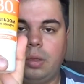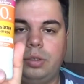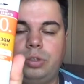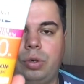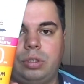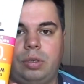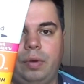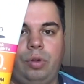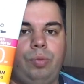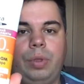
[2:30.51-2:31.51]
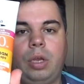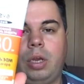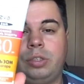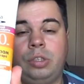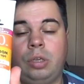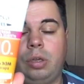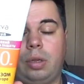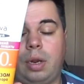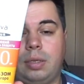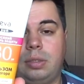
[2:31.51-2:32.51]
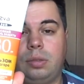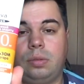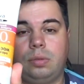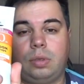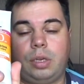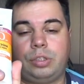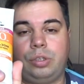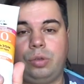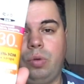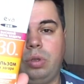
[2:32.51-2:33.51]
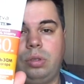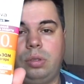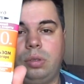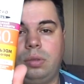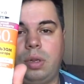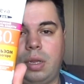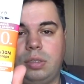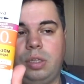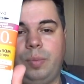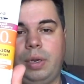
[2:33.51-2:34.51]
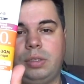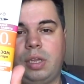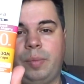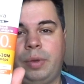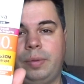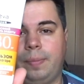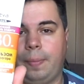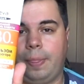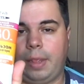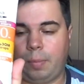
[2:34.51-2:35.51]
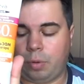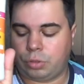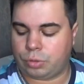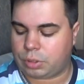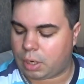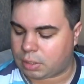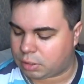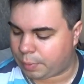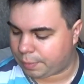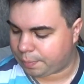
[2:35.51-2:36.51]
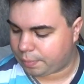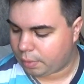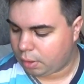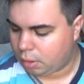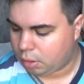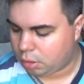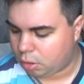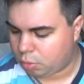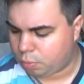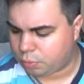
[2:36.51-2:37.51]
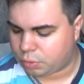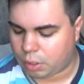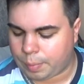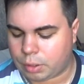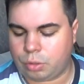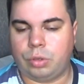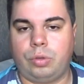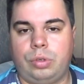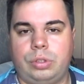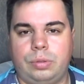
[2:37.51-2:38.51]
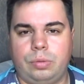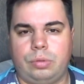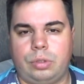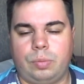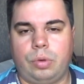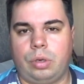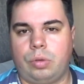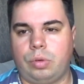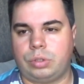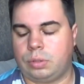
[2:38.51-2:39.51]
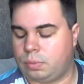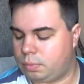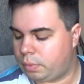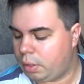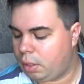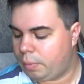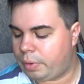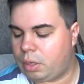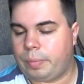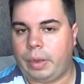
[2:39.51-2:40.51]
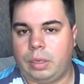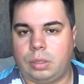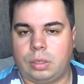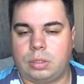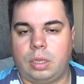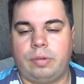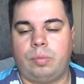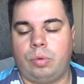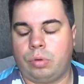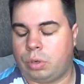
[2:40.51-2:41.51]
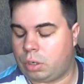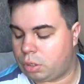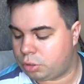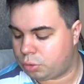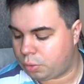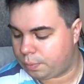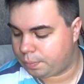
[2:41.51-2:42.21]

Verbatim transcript: Еще раз говорю, у меня каждый раз, каждый год разные бальзамы. Я пользуюсь разными не люблю все время одно и то же. Ну, тем более кожа принимает их, слава богу, хорошо.